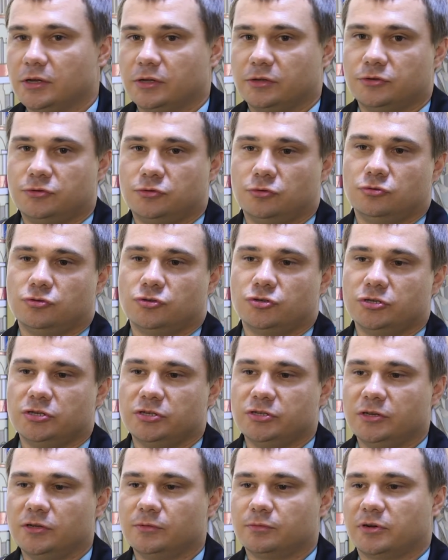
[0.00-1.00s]
На сегодняшний
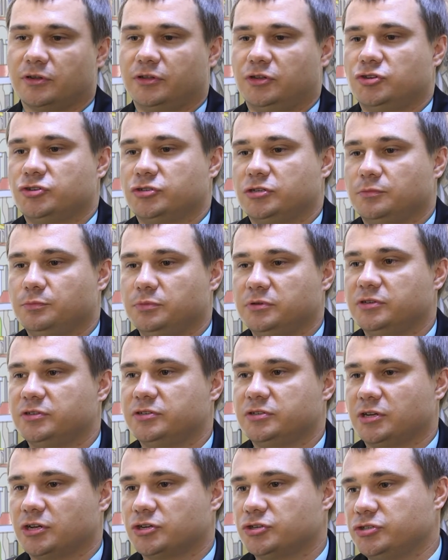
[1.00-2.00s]
день практически
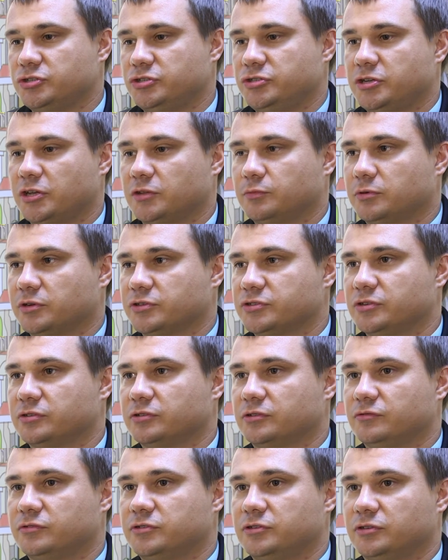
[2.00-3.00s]

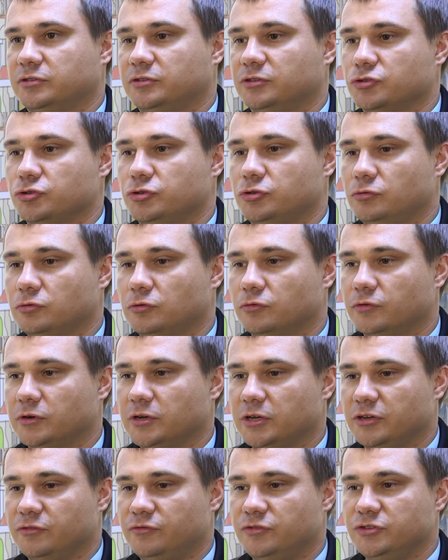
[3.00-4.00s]
50-60% всех должников
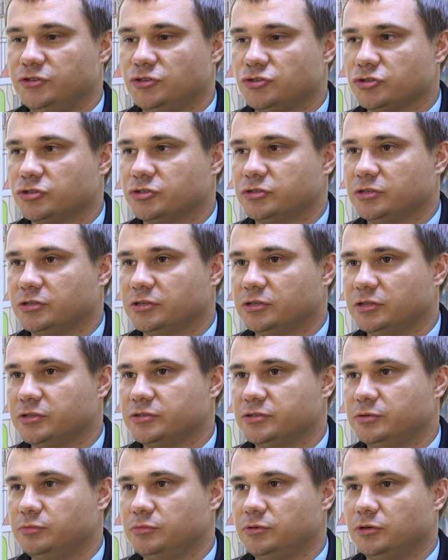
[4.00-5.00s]
физических
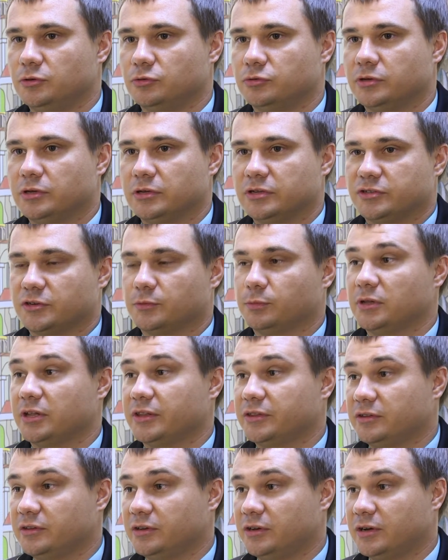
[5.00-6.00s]
лиц имеют
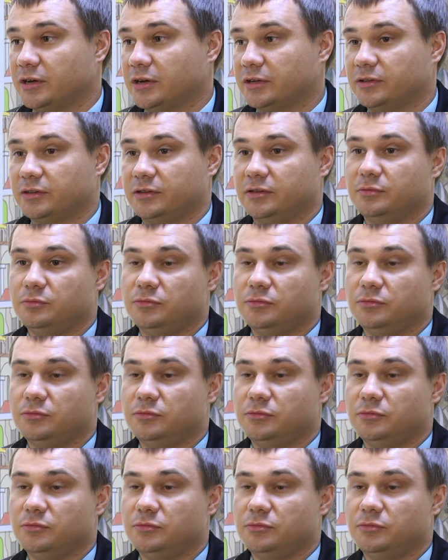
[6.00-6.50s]
зарплатные карты,